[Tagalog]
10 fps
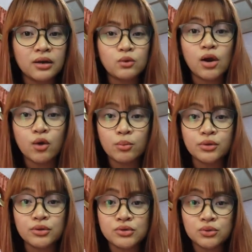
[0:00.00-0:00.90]
kung ako po
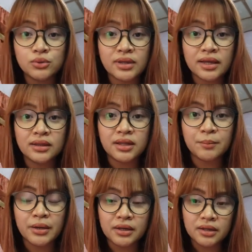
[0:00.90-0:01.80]
yung student na
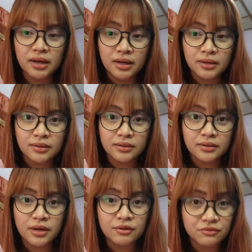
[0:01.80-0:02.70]

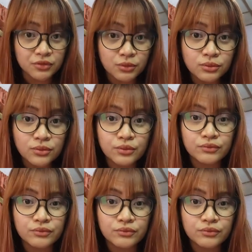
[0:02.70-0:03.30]
mag-review ah, uh,